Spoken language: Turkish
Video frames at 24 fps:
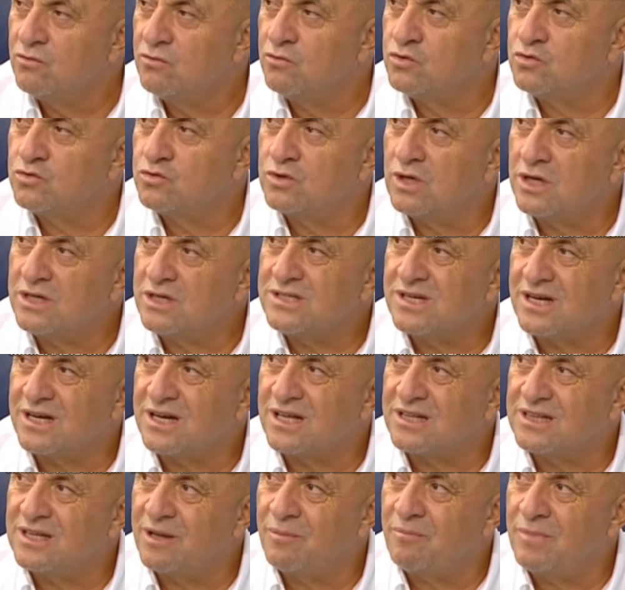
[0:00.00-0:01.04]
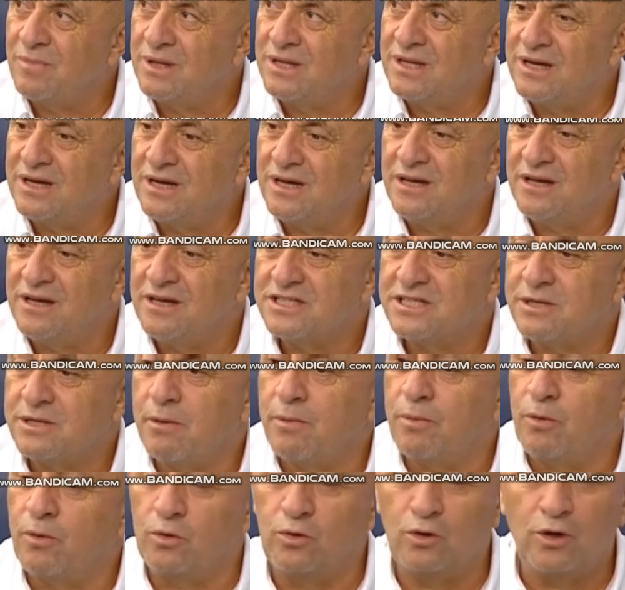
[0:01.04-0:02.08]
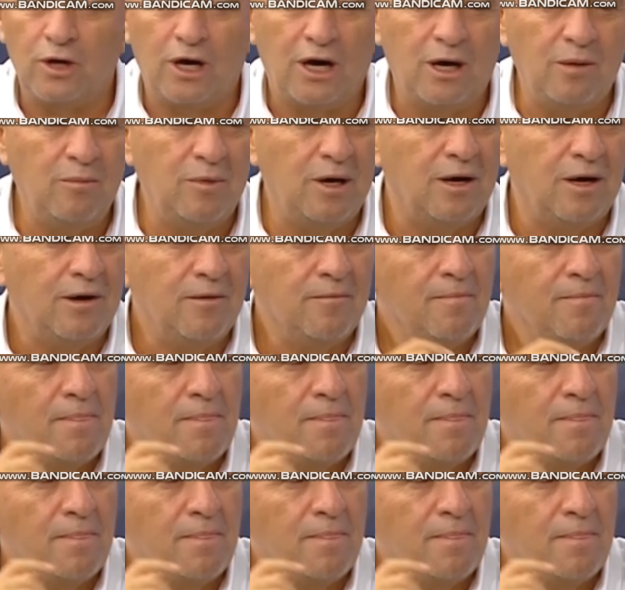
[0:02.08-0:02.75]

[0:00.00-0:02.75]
vücutta sakatlanmalara sebep oluyor. Ama